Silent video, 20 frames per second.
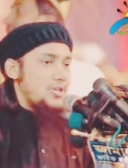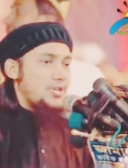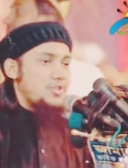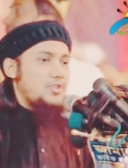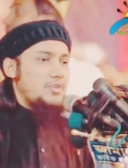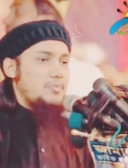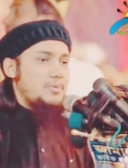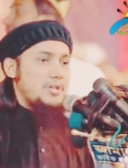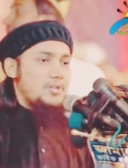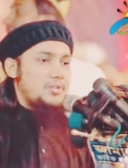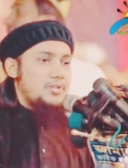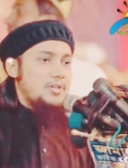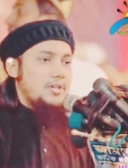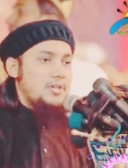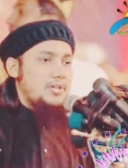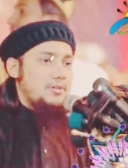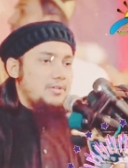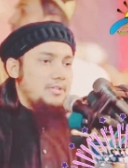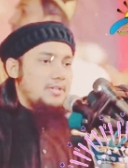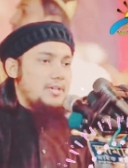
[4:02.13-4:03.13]
শেষ হবে
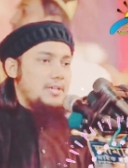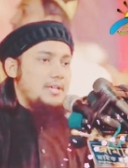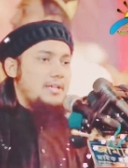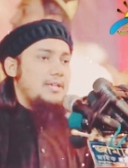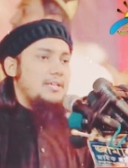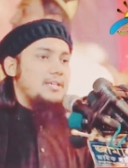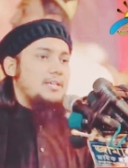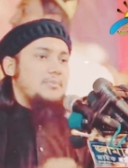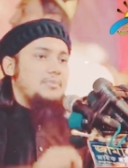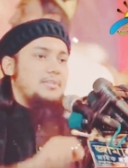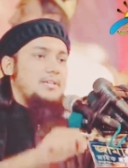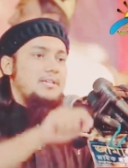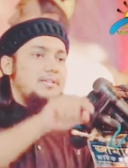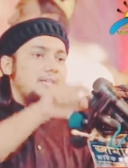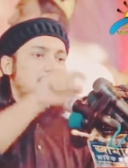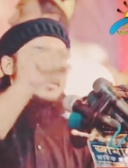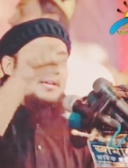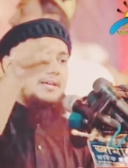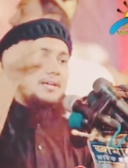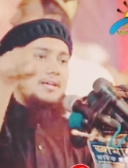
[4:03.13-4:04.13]
ইনশাআল্লাহ তালা নবী
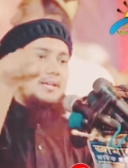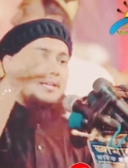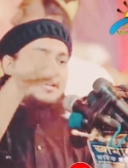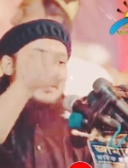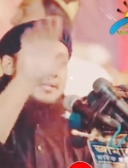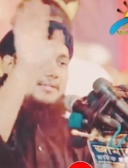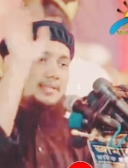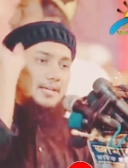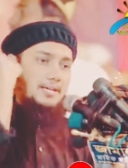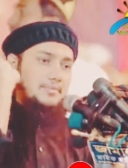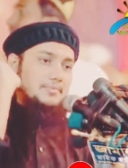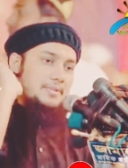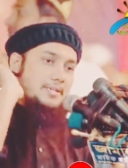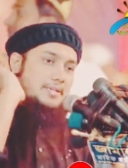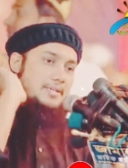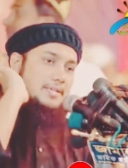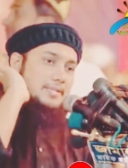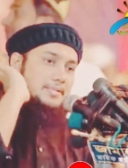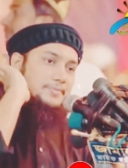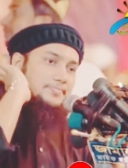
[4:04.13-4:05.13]
ইসা আলী
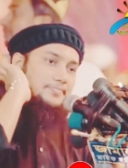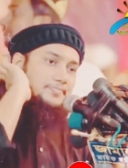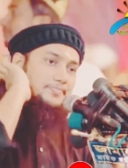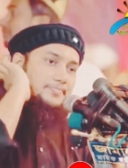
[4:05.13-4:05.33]
ইসলামকে দিয়ে